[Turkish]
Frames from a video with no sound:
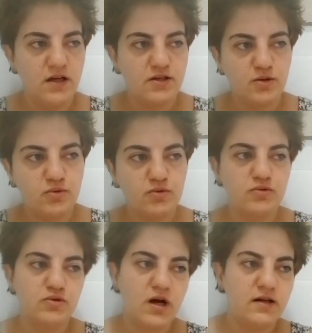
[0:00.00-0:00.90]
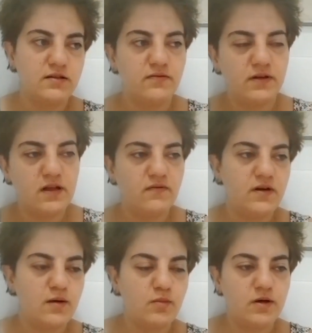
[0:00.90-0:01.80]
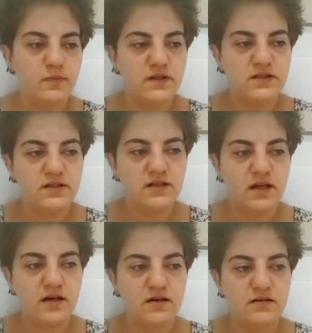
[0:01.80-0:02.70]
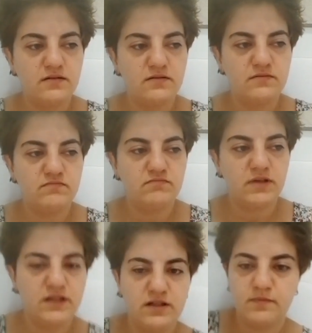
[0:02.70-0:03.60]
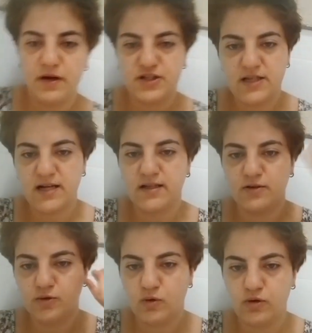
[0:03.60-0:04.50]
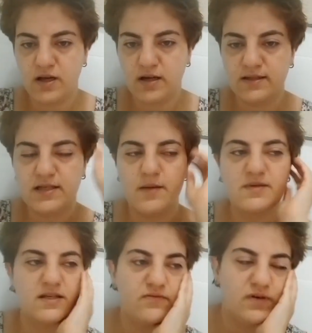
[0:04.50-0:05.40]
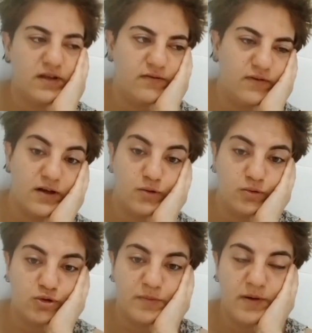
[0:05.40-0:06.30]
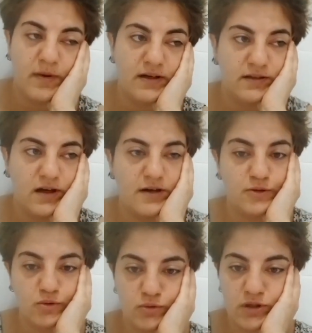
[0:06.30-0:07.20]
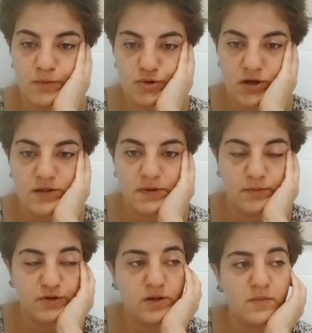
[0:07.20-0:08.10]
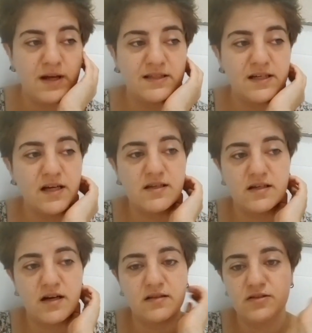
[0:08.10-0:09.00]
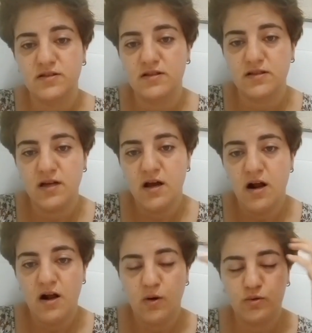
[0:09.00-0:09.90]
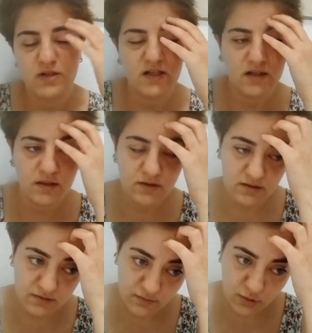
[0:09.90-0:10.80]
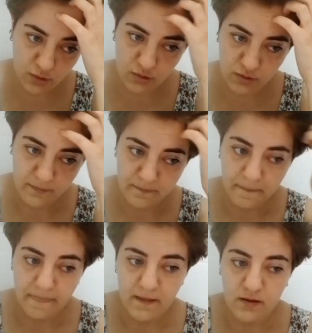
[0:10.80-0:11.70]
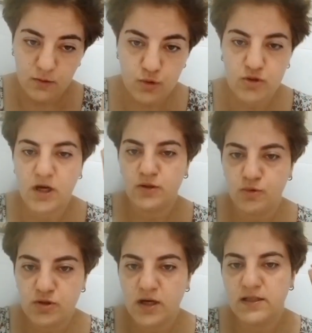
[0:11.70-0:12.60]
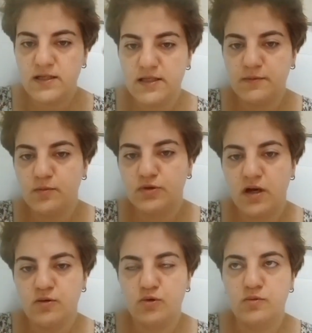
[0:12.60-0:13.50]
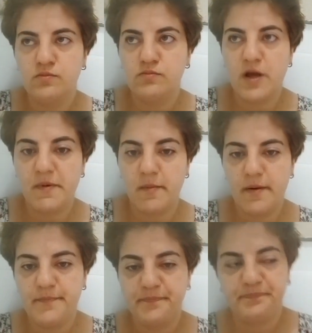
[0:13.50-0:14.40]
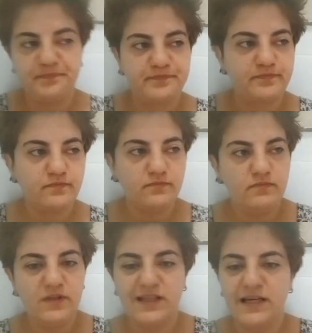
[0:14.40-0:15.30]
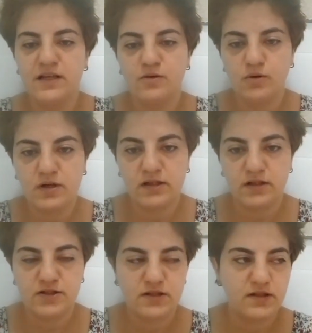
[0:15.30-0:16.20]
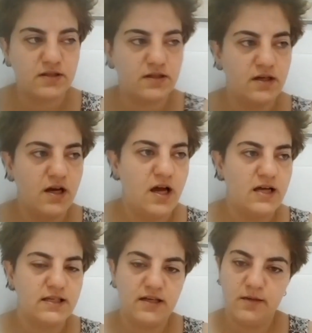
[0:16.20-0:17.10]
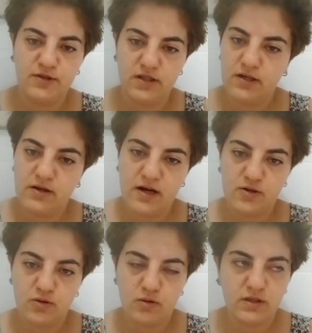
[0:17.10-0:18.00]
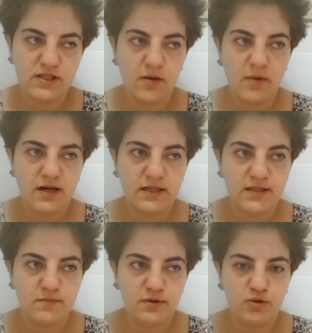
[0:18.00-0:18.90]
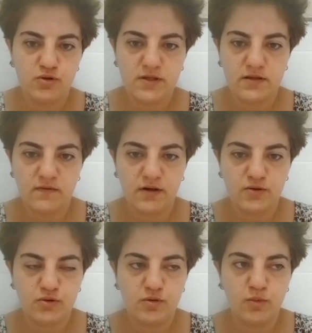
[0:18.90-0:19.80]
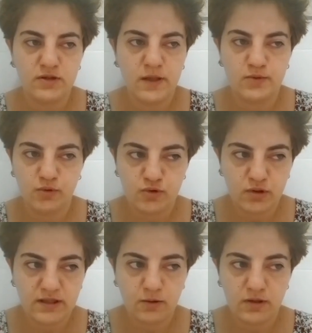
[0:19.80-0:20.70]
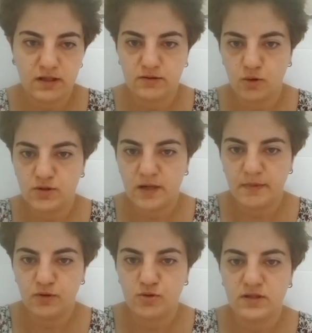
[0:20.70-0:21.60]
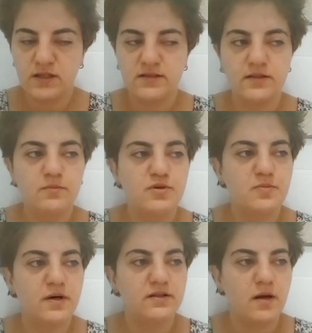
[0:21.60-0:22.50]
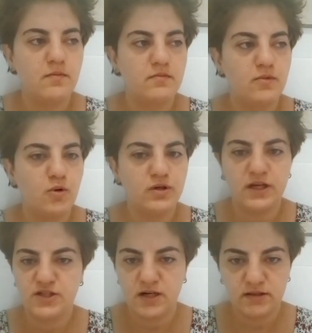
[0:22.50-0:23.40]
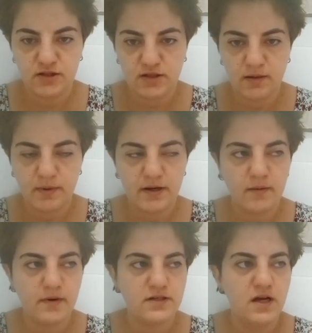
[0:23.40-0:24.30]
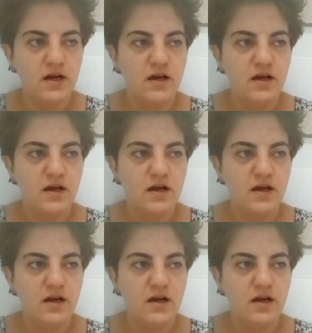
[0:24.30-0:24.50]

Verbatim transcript: İşte dur dur kaldır falan filan muhabbetiyle hani başka yerden doğru ayarlasam sesi falan filan konuşmayı belki daha rahat olurdu ama şu an yapamayacağım. Yani tekrar tekrar da açıkçası 10 dakikalık e, videoyu 3 saniye 3 saniye izleyip de bu da yorum yapamam. Gerek yok yani açıkçası. Genel bir şeyler söyleyeceğim. Herkesin bir düşüncesi var çünkü bu adam sonuç olarak olarak sosyal medya üzerinden tanınmış bir adam o genç arkadaşıyla beraber.